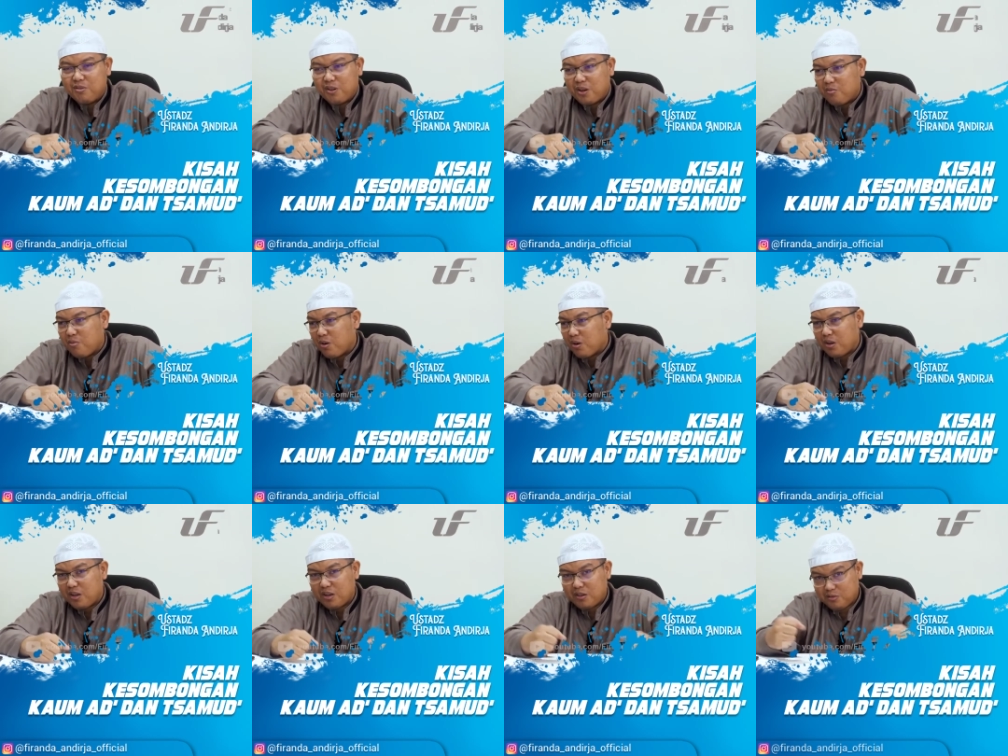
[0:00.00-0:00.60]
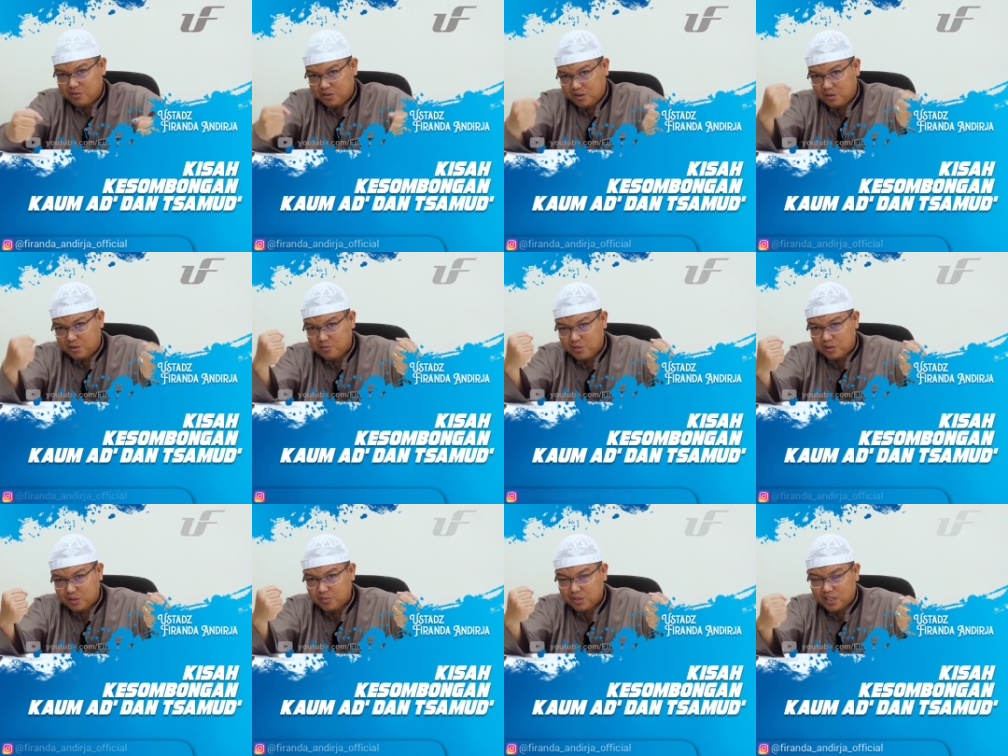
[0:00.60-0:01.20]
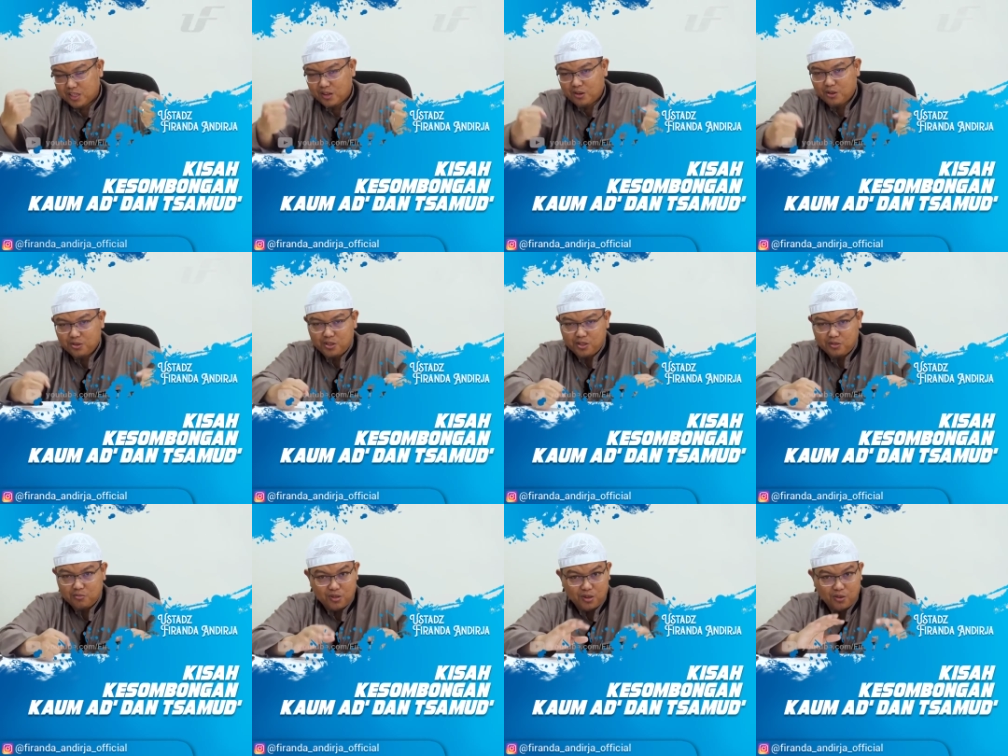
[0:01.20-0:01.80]
kalau, kalau kalau bicara
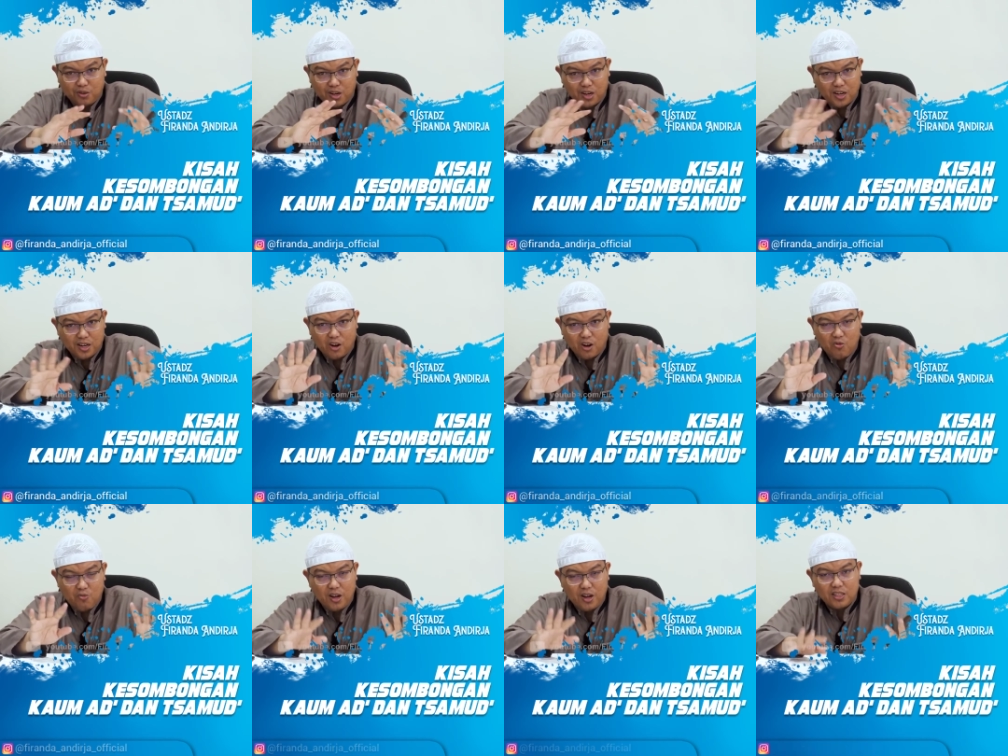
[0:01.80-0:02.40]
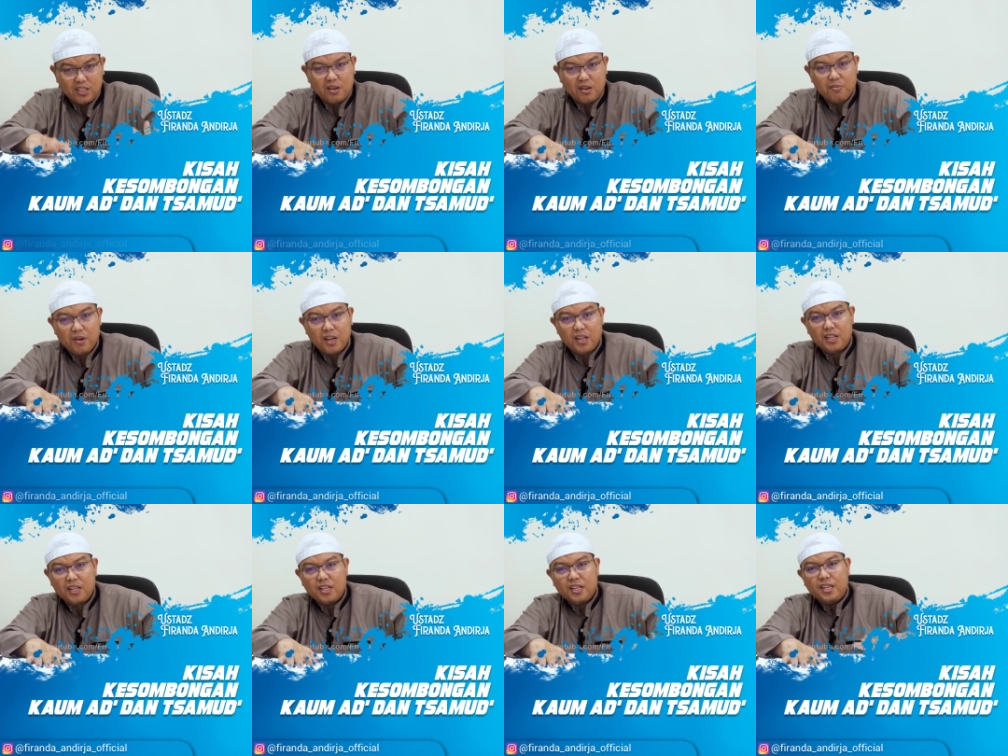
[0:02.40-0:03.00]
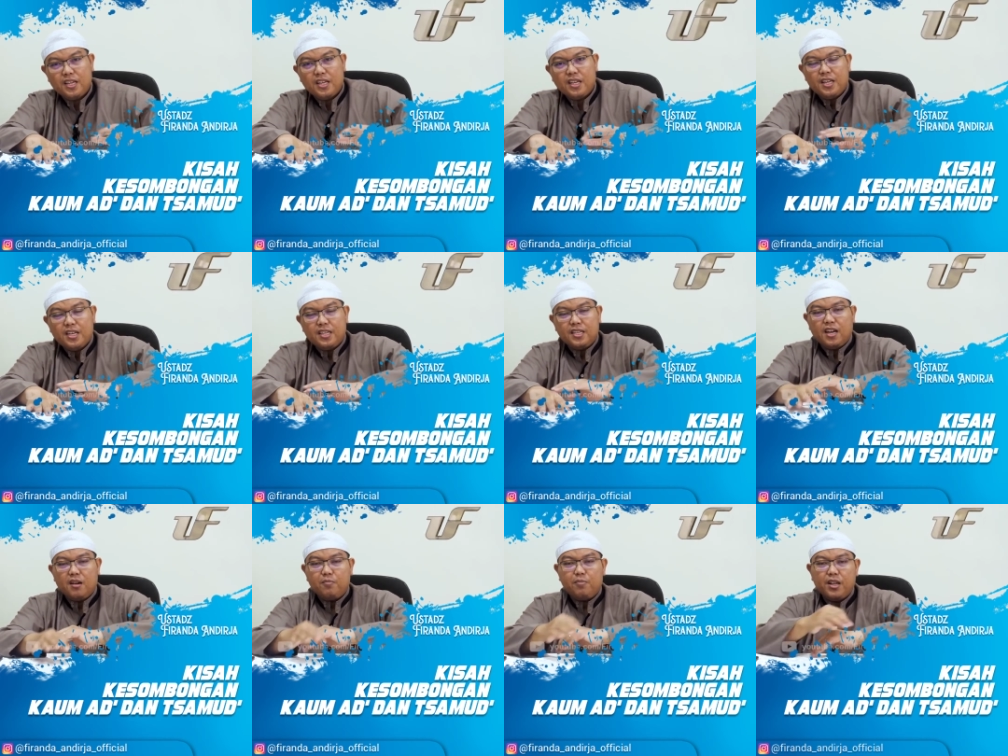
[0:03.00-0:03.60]
otot orang kaum at yang paling
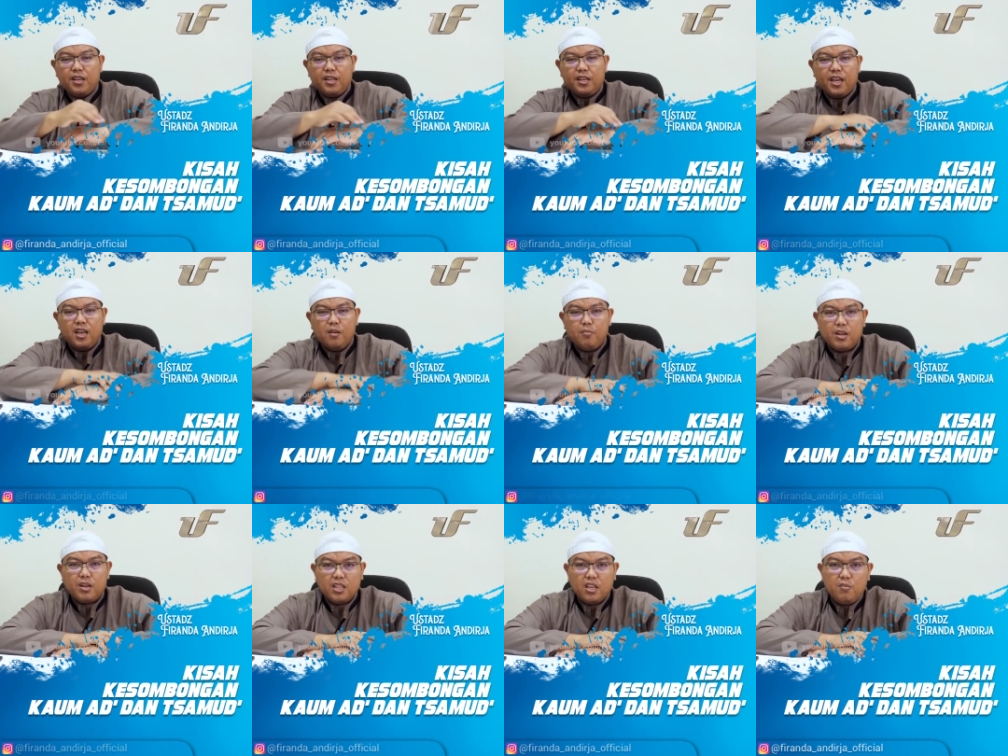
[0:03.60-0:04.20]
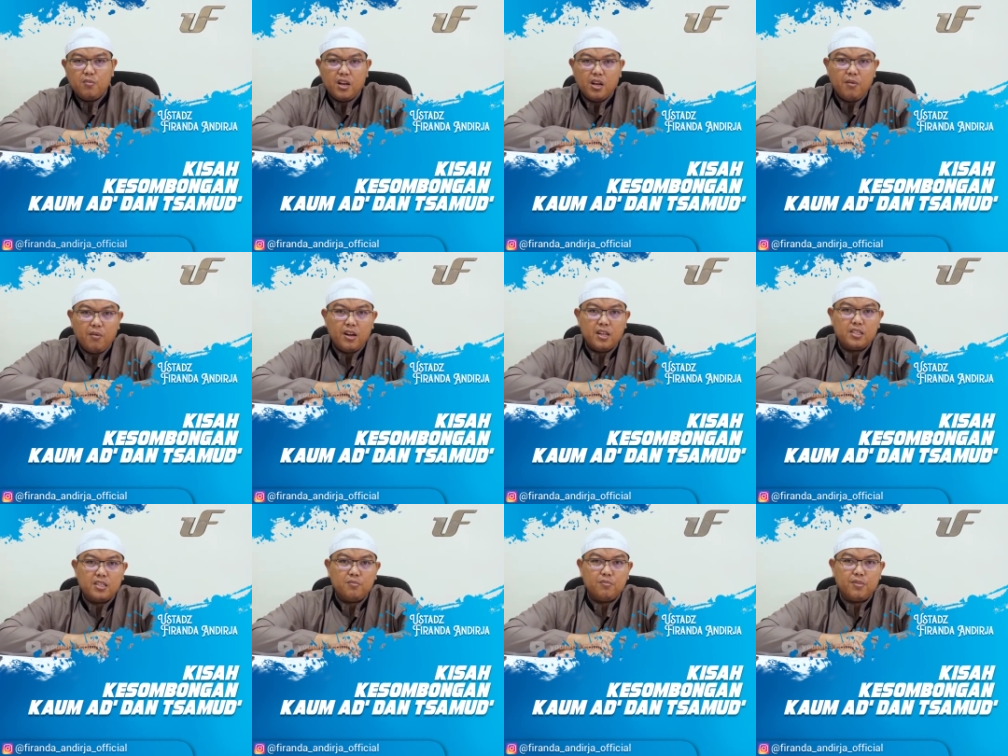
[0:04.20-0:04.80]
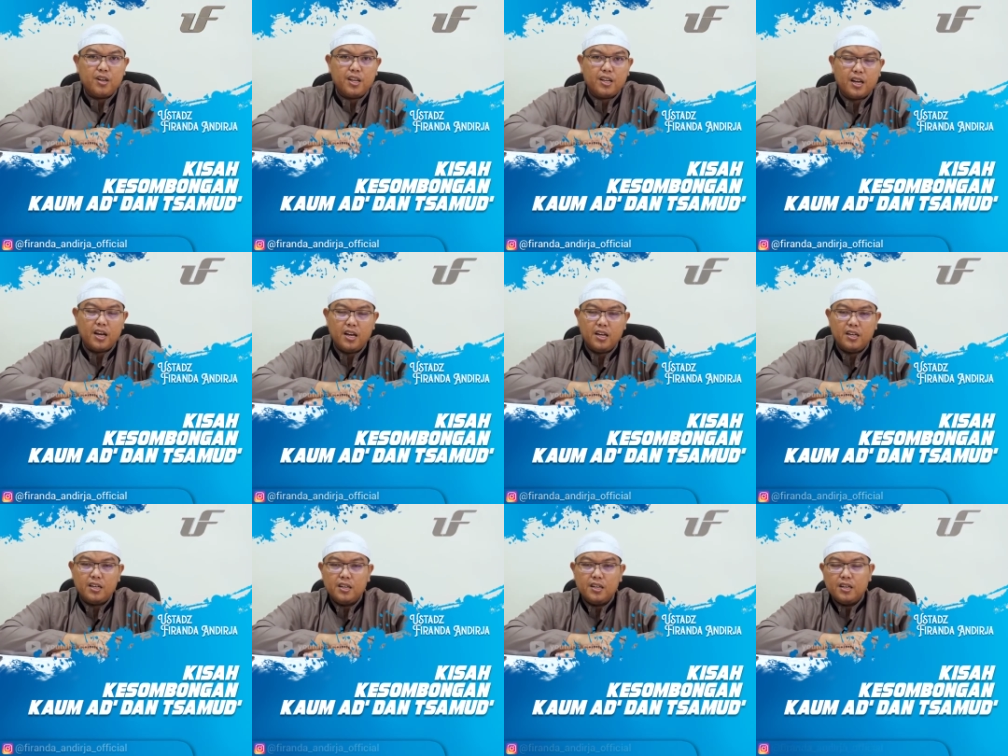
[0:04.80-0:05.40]
yang paling hebat. Tapi bagaimana nasib
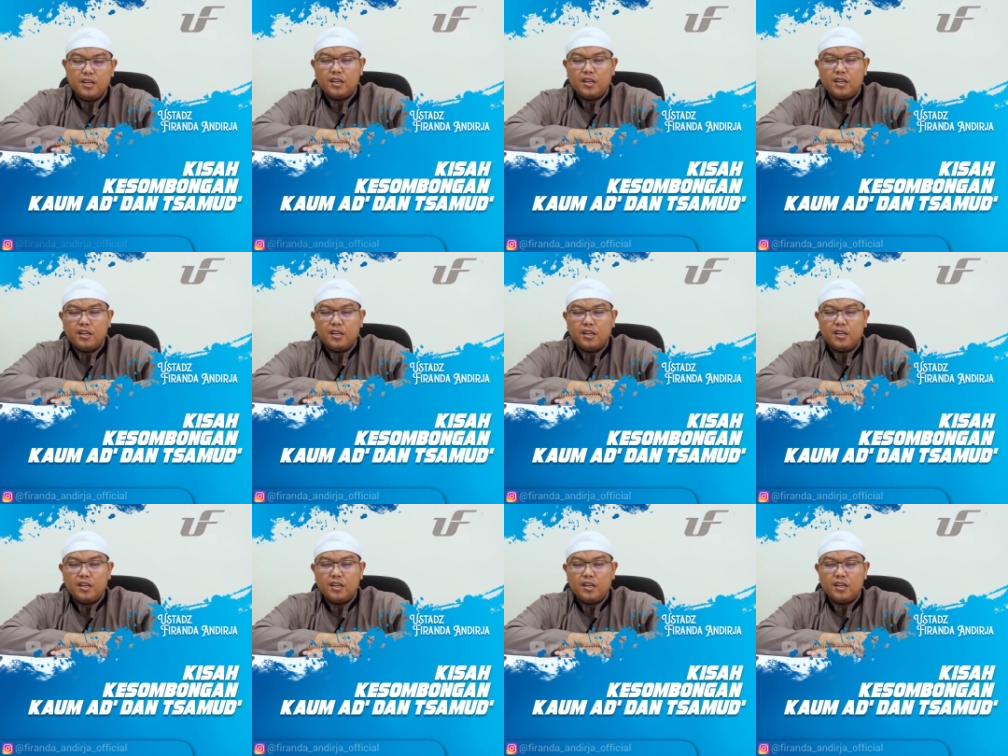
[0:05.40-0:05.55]
mereka?